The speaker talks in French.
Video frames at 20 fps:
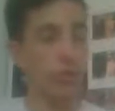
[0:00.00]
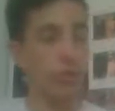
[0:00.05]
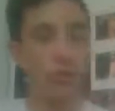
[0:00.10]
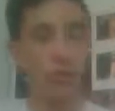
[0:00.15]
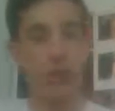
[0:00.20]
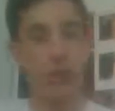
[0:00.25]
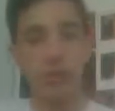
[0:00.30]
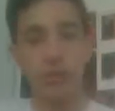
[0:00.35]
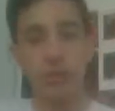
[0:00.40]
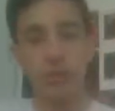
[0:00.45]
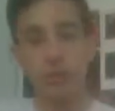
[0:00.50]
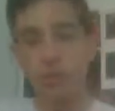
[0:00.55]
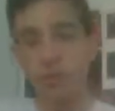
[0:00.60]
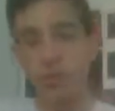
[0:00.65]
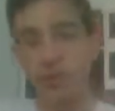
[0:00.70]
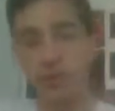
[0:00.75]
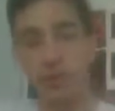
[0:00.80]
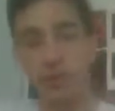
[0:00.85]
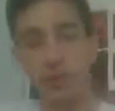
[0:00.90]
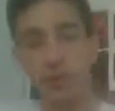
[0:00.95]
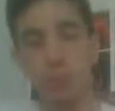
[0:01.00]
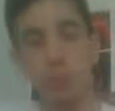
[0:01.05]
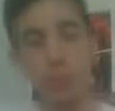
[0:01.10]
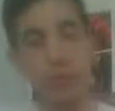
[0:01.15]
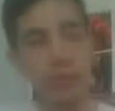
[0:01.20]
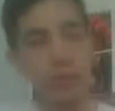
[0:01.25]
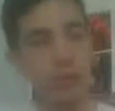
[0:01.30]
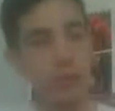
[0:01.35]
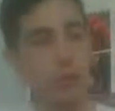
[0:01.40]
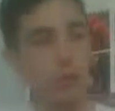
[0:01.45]
ta top heel
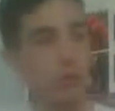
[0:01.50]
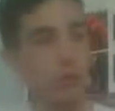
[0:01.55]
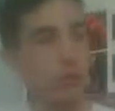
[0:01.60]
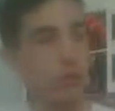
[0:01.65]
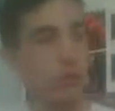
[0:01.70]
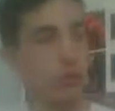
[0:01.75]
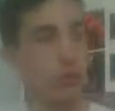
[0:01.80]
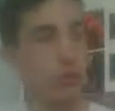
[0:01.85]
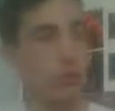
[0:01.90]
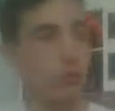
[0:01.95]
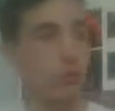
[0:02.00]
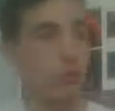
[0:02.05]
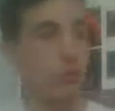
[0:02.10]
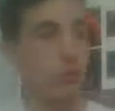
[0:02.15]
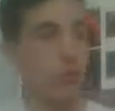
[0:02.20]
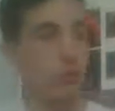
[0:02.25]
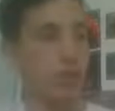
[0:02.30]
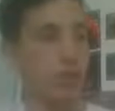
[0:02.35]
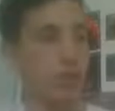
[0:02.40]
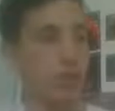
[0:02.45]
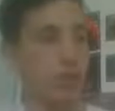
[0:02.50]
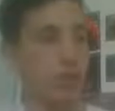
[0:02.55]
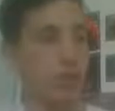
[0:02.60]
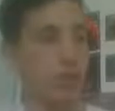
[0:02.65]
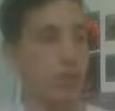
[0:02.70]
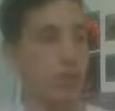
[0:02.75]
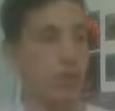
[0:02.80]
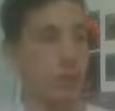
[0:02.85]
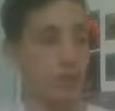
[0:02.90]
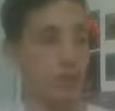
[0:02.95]
pendant un temps du côté de SmackDown,
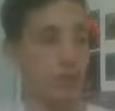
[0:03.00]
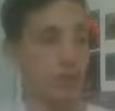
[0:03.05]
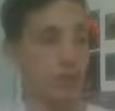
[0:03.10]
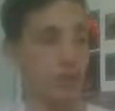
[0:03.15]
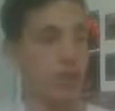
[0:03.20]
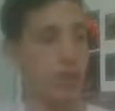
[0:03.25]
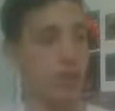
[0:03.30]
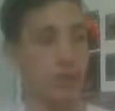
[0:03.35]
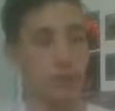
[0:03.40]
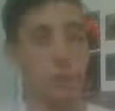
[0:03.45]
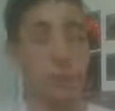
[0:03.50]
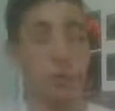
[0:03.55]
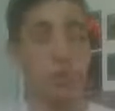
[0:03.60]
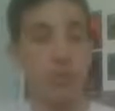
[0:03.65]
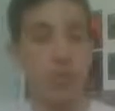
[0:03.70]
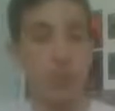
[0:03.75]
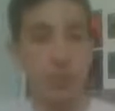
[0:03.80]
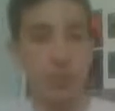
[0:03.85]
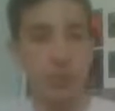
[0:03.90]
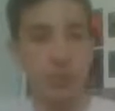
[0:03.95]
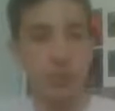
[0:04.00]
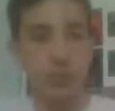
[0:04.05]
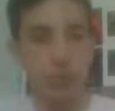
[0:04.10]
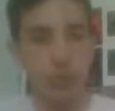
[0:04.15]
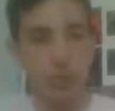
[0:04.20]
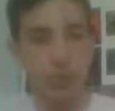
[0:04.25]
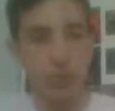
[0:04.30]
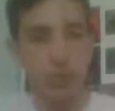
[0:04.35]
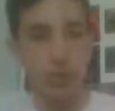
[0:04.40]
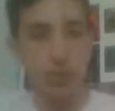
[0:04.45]
c'est Mandy Rose,
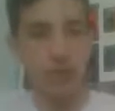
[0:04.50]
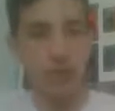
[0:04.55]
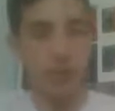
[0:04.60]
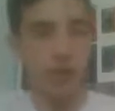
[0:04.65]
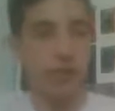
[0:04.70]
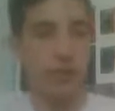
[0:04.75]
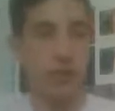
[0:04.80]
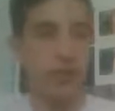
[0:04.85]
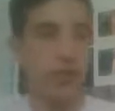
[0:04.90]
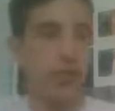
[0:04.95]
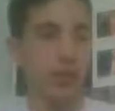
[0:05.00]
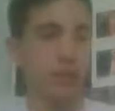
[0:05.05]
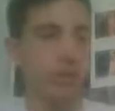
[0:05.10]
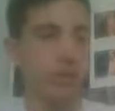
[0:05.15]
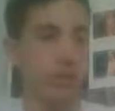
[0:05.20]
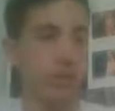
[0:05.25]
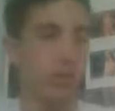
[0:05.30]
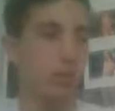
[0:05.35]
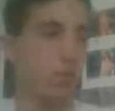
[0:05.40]
voilà, qui les défis Asuka.